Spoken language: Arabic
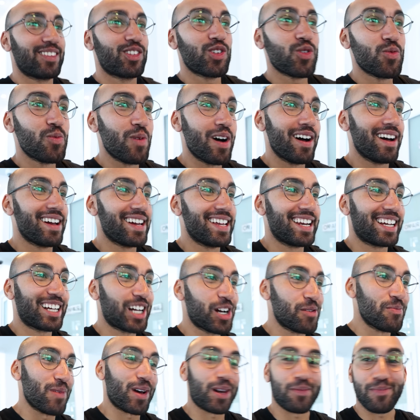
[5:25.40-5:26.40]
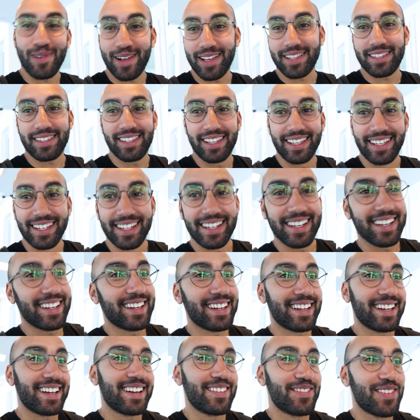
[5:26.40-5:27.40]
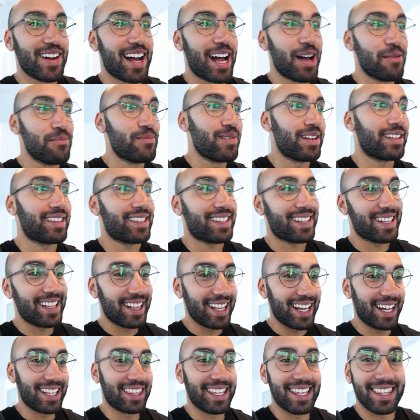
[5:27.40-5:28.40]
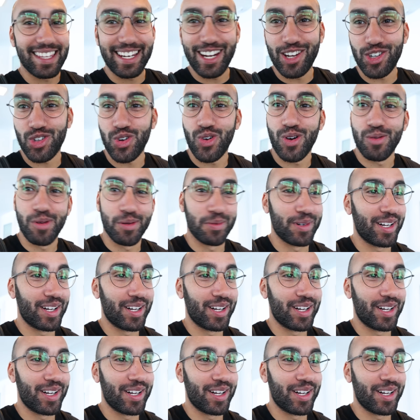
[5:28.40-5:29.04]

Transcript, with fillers: انتم معايا لكم اربع سنين فحبيت اللحظه هذه نعيشوها مع